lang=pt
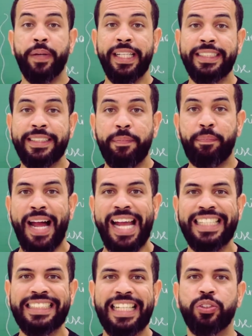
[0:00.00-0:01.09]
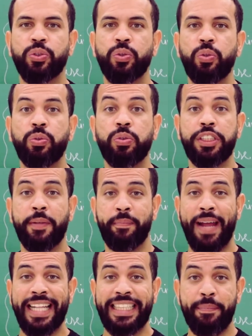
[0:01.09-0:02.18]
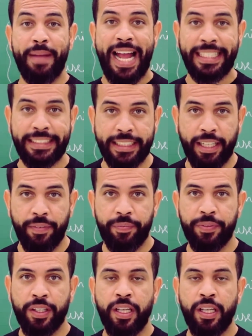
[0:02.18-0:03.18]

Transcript: principais assuntos de matemática.